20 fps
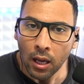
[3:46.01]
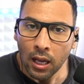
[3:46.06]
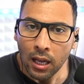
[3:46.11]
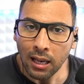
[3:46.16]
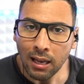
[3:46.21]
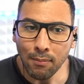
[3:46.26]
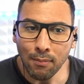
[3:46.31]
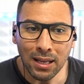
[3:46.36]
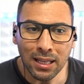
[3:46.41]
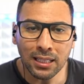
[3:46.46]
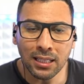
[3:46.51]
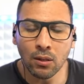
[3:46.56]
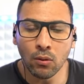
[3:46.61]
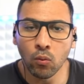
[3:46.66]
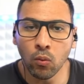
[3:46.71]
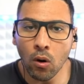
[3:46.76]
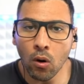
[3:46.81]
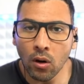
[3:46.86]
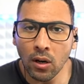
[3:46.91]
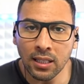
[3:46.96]
les mecs qui
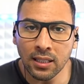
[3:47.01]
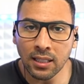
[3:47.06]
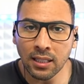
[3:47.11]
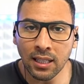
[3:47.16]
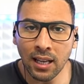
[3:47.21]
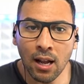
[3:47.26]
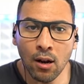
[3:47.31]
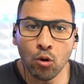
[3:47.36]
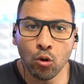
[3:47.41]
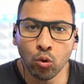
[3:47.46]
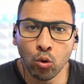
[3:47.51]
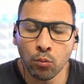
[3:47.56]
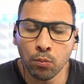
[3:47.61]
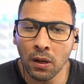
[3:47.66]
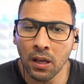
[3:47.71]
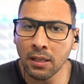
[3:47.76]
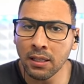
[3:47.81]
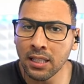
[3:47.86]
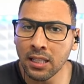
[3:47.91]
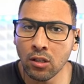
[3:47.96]
wall, etc., le taux de
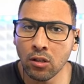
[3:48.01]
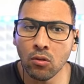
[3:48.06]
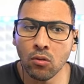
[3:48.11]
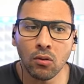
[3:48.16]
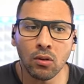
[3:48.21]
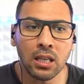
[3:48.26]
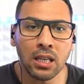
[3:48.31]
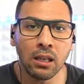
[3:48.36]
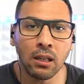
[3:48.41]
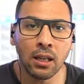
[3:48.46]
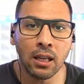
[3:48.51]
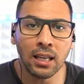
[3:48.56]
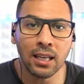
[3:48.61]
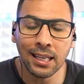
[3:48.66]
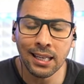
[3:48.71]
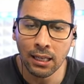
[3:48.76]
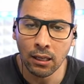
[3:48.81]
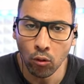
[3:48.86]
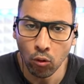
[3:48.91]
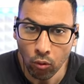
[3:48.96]
précision, il est
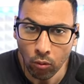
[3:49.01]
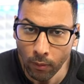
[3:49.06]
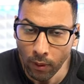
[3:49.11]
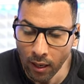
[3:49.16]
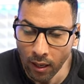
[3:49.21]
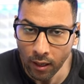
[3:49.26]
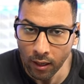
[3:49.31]
inhumain